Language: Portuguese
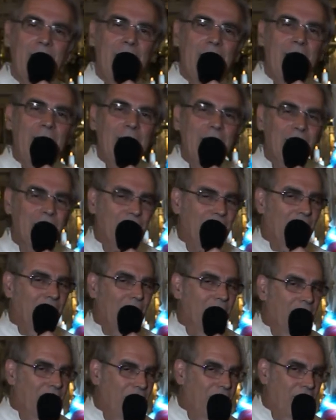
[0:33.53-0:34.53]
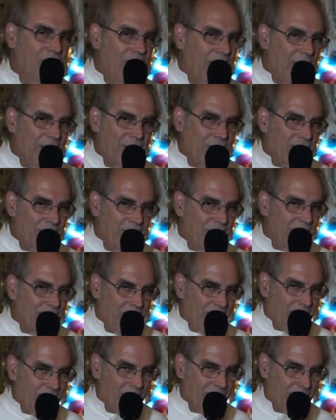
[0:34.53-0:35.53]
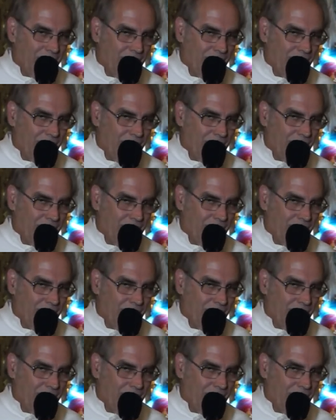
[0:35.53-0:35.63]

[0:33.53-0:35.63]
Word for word: Ele não falou fácil, não.